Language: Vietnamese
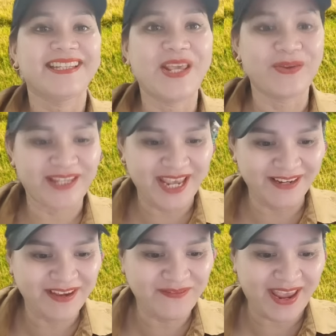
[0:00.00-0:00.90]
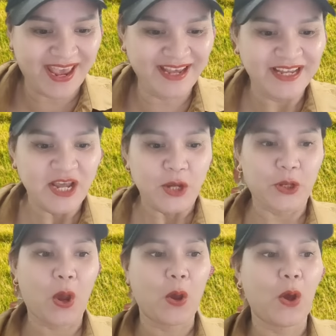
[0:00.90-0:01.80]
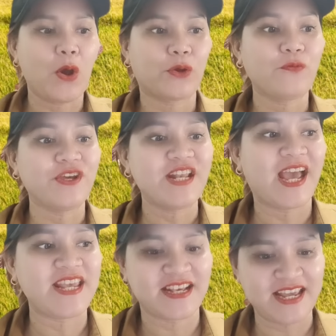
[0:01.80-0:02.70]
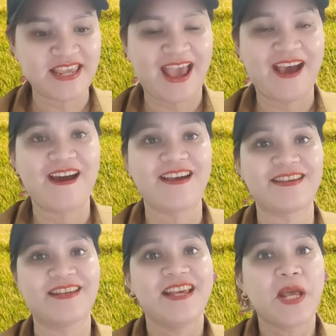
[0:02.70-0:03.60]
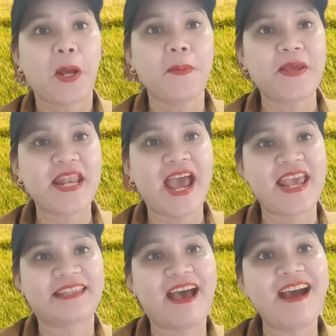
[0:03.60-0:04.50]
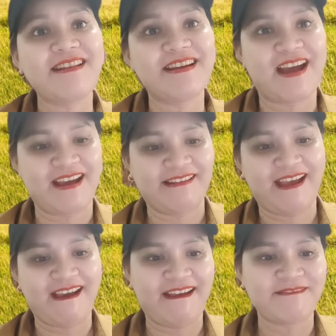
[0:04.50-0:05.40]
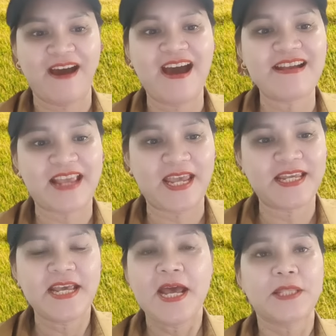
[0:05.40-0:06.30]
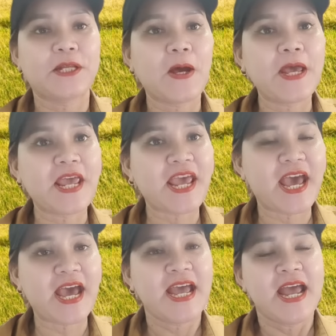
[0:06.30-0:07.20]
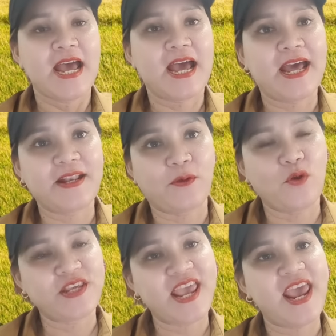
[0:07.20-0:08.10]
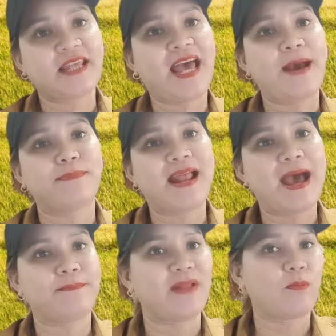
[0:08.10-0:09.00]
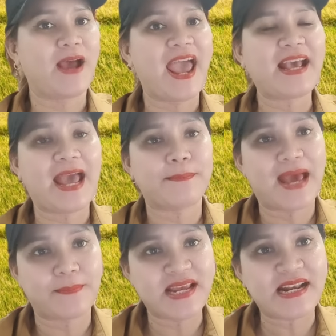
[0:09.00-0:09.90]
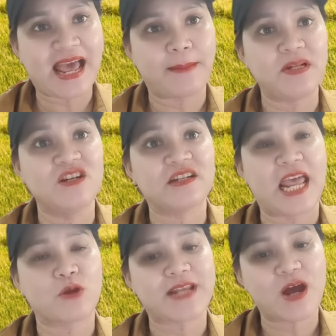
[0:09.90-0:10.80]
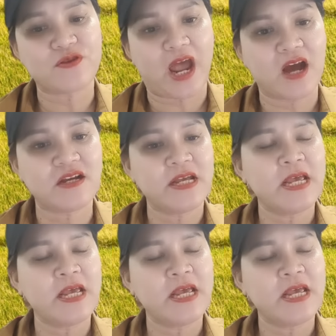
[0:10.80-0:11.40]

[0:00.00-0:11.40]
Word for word: nhiều chuyện nữa mấy mẹ trời ơi có phim hay rồi cả nhà ơi có phim hay tới nữa rồi rồi vỡ vậy nó nói à, à, nè con ve tham lam độc ác ham ăn biến làm lương lẹo tráo trở